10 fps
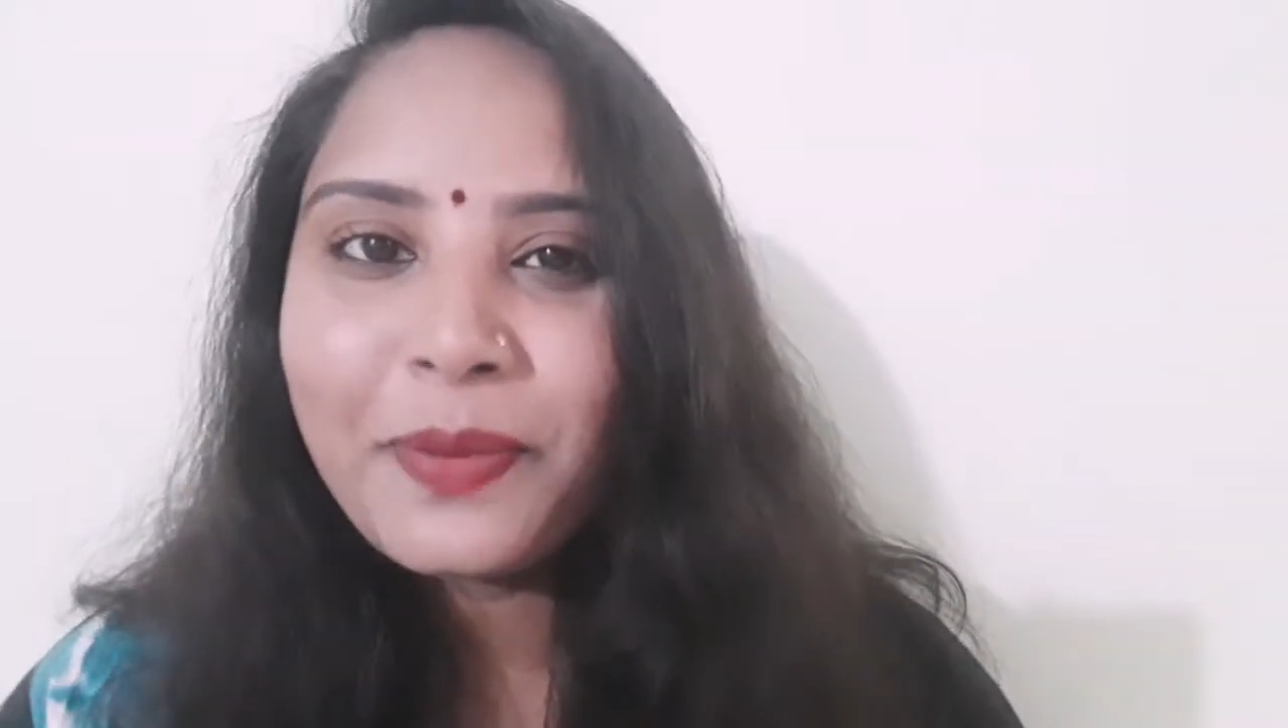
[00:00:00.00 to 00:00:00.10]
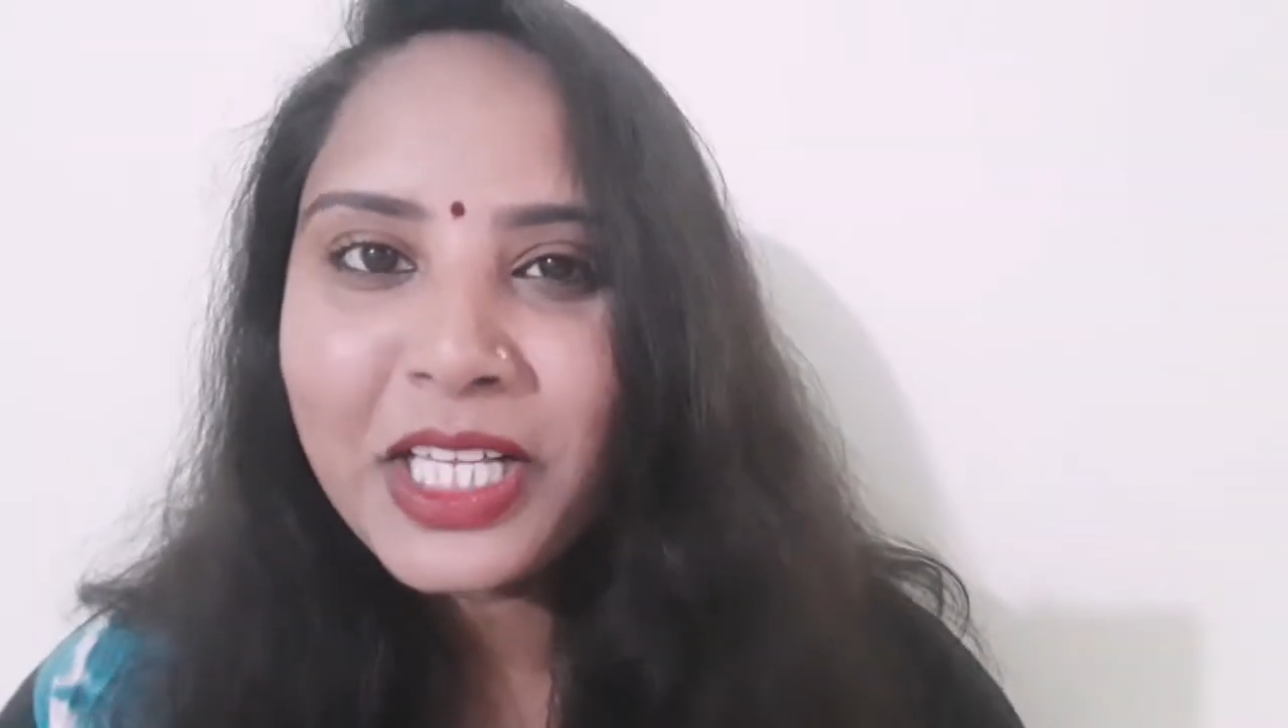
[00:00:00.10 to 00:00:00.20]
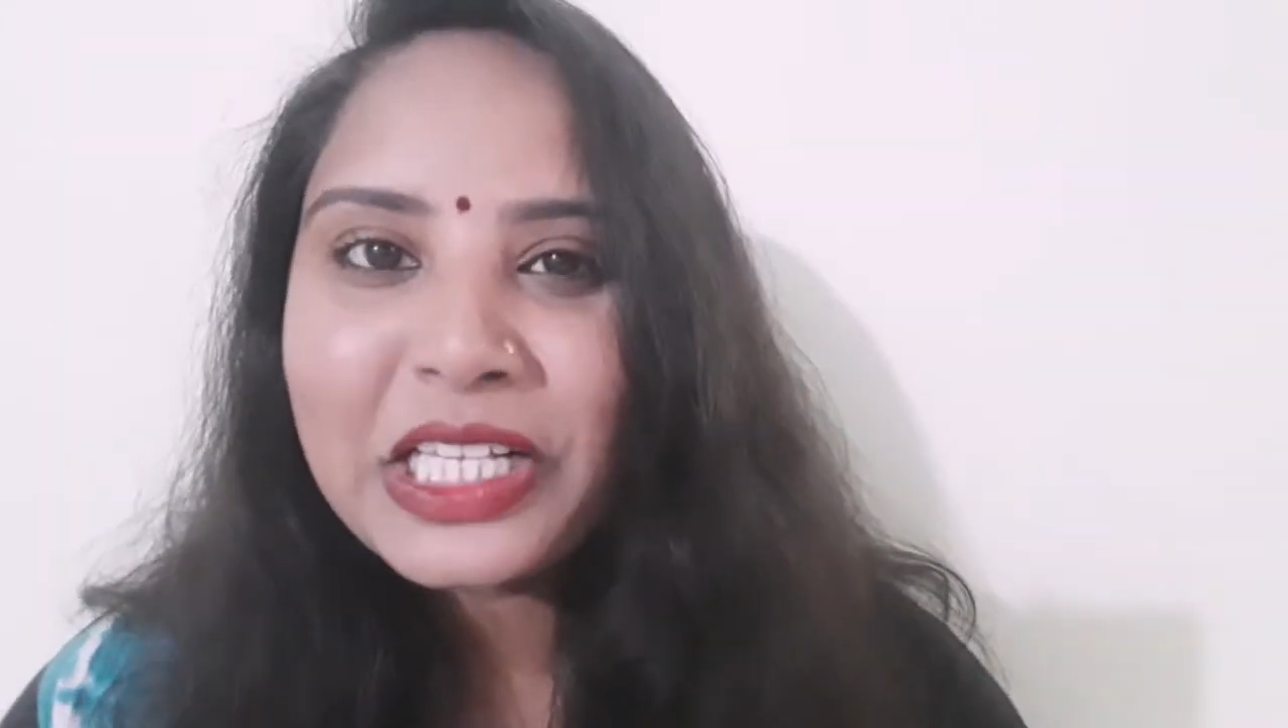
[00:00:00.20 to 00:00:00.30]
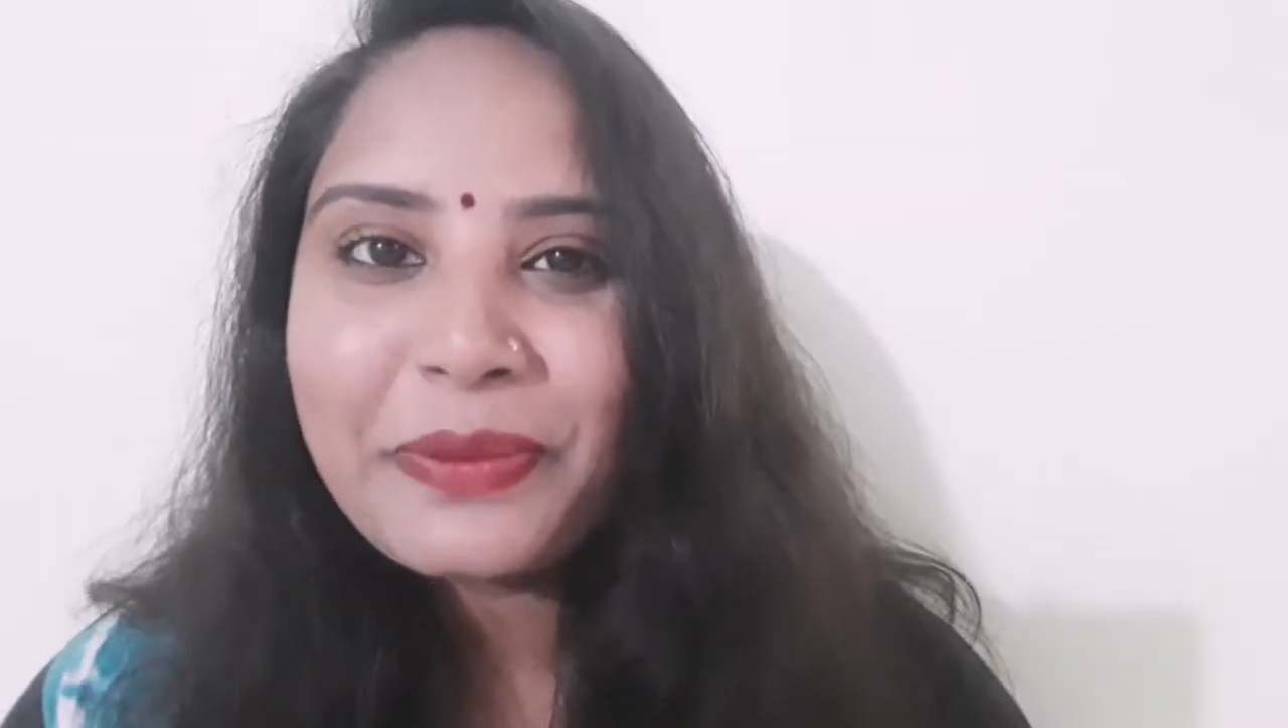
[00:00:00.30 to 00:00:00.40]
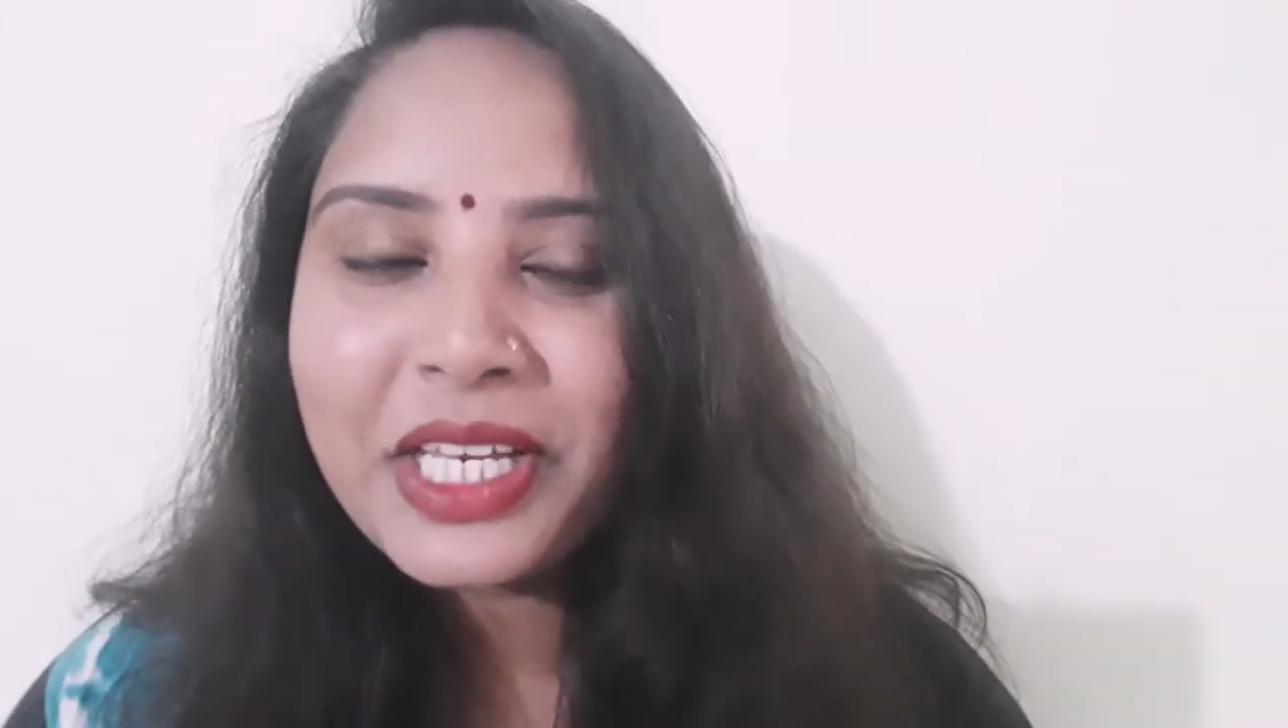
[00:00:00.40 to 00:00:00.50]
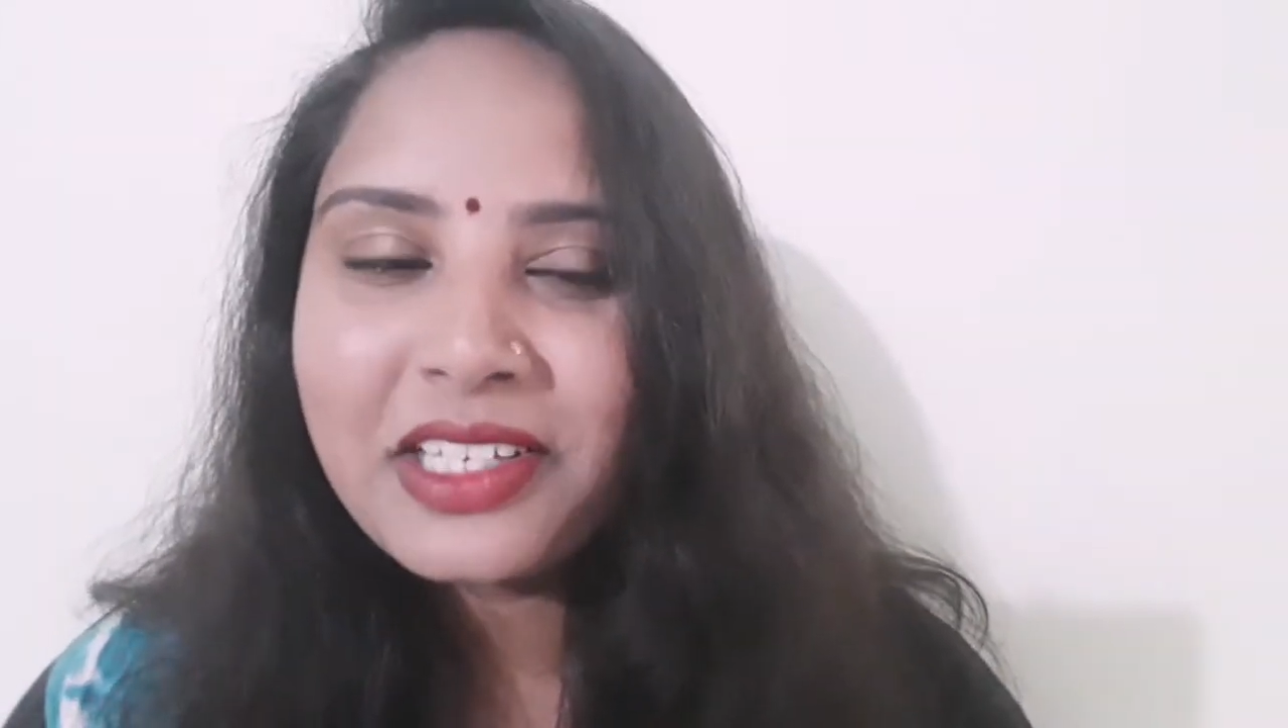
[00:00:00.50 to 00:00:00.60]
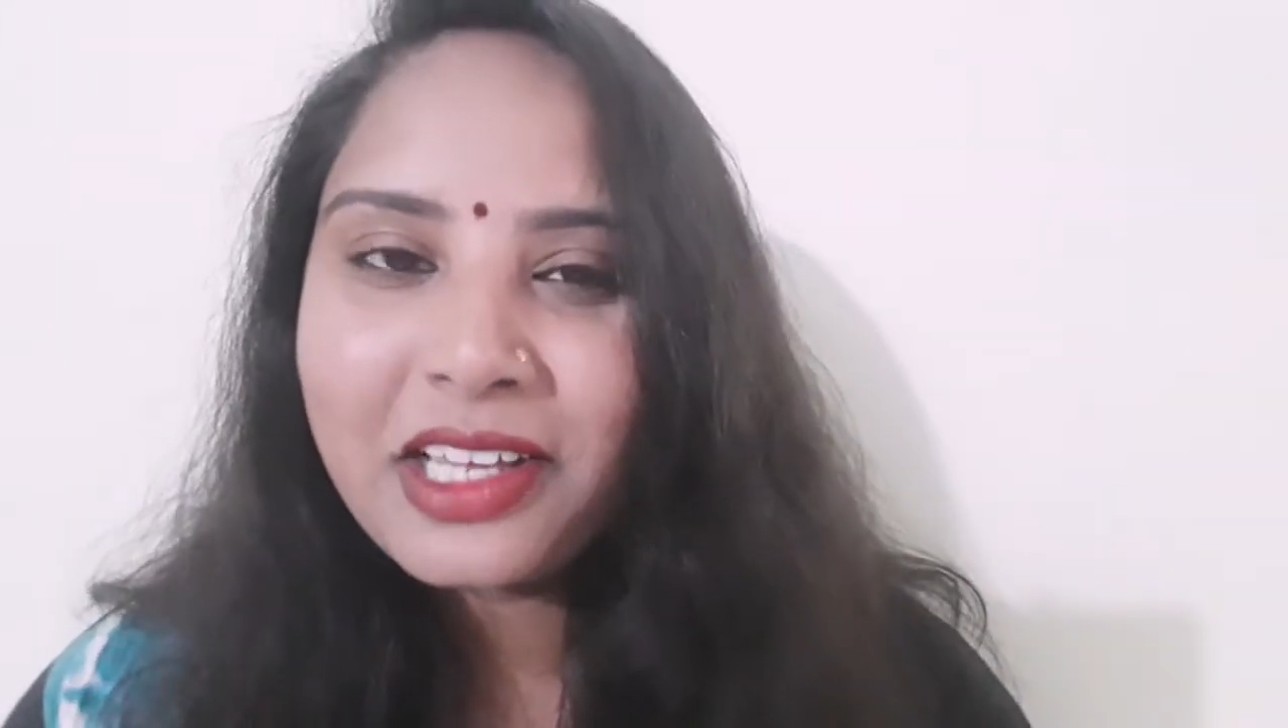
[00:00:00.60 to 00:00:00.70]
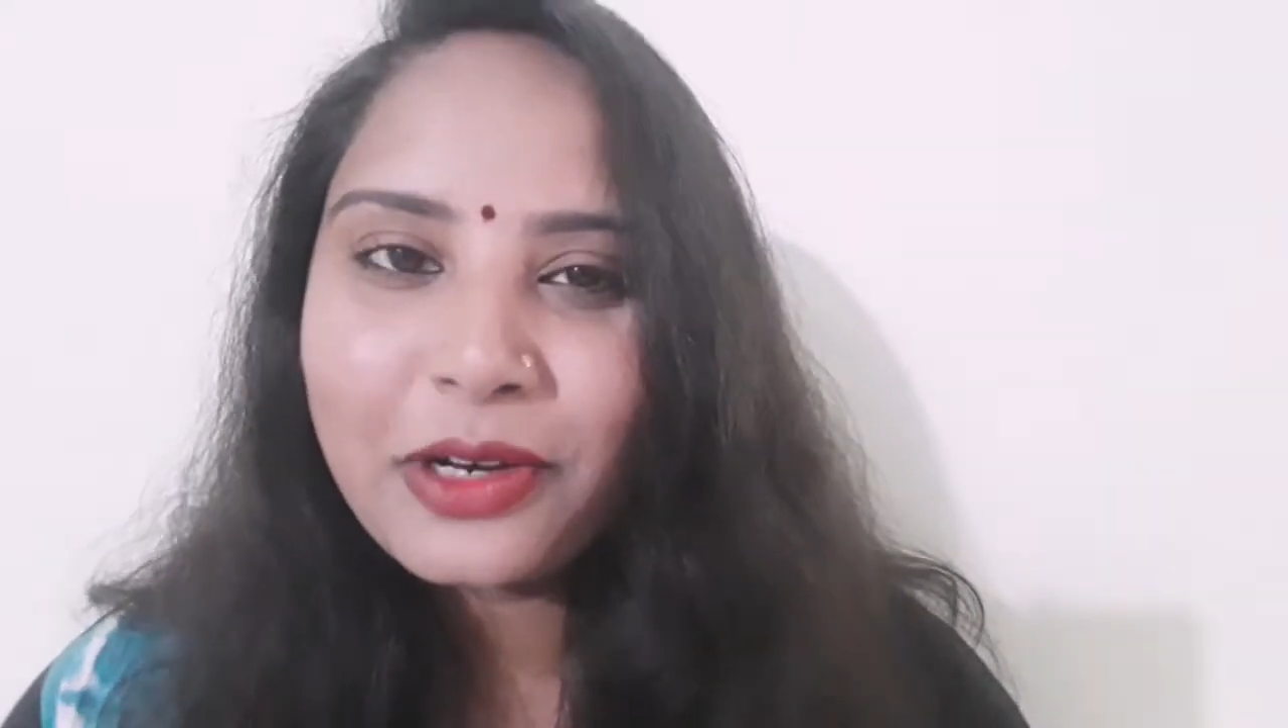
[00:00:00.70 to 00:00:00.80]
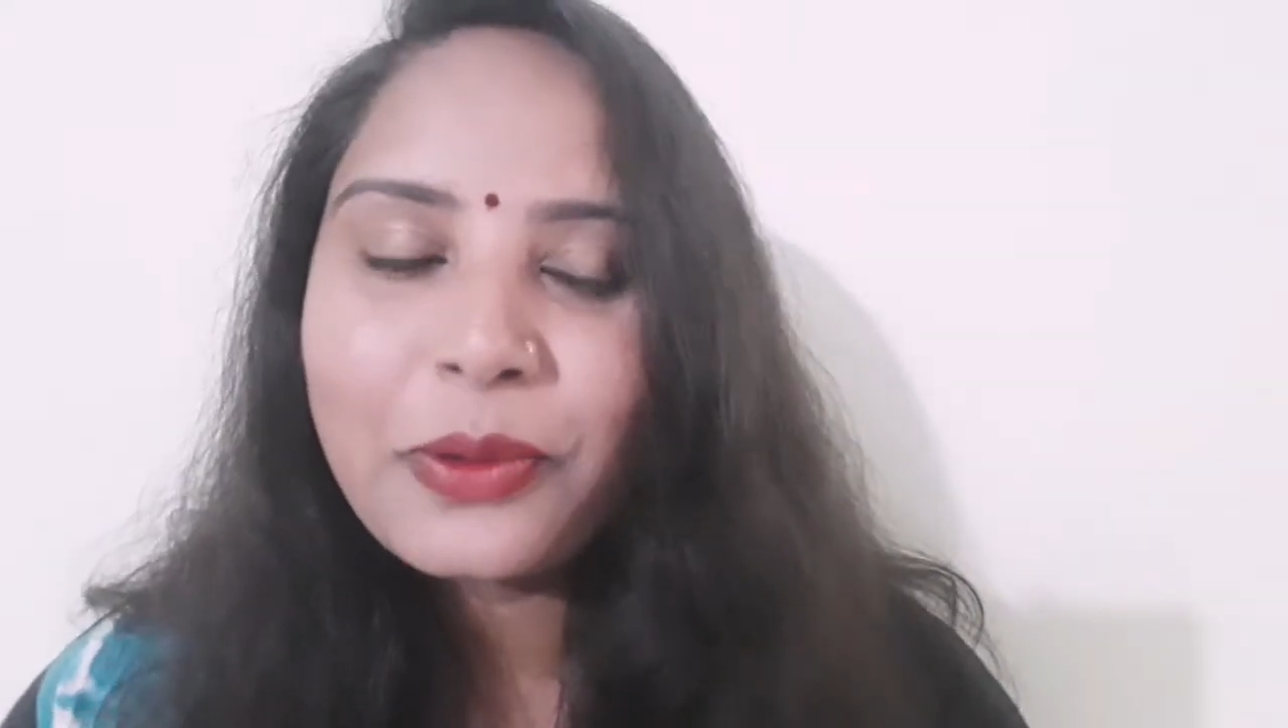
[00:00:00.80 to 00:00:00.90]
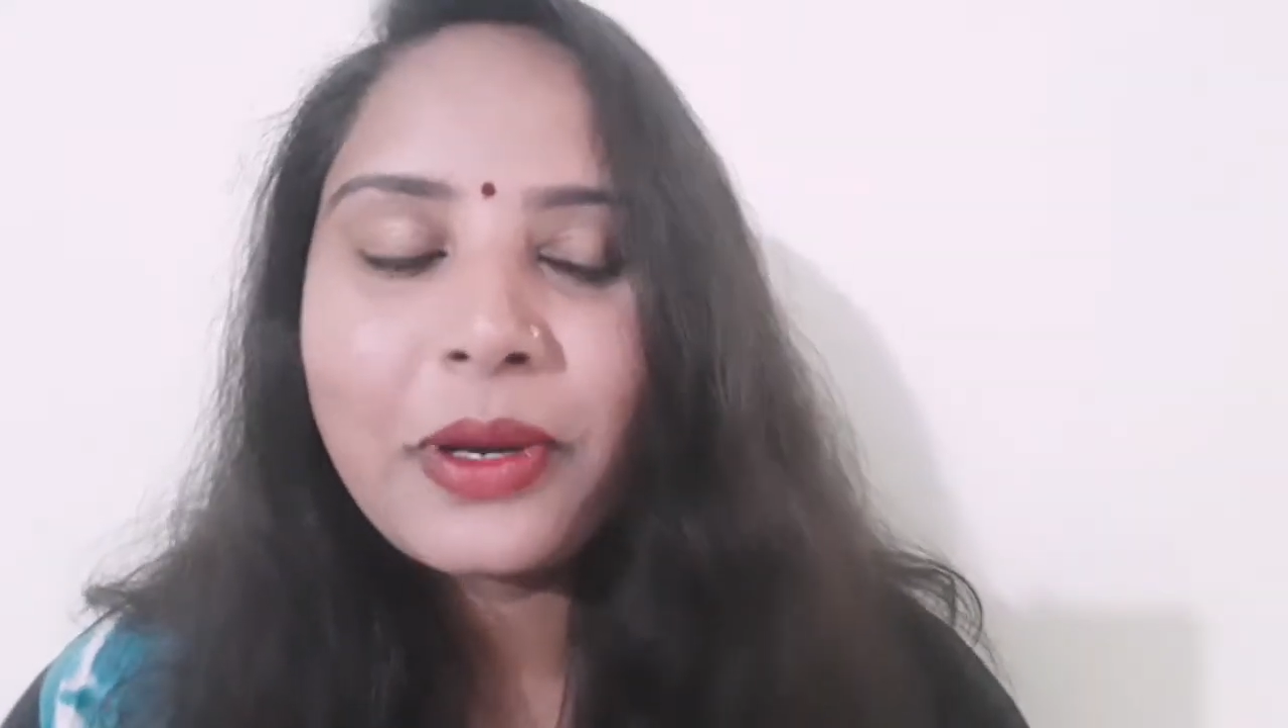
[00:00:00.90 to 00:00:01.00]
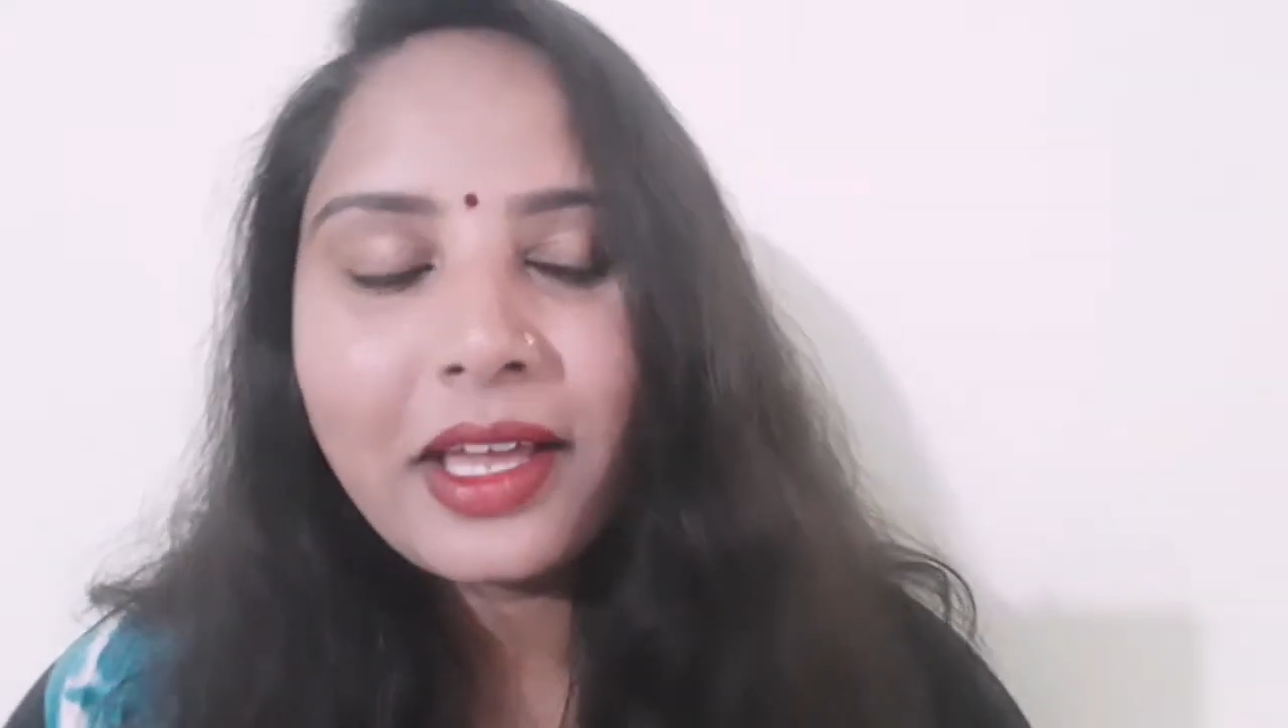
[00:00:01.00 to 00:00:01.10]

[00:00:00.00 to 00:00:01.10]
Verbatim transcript: प्लीज़ मेरे चैनल को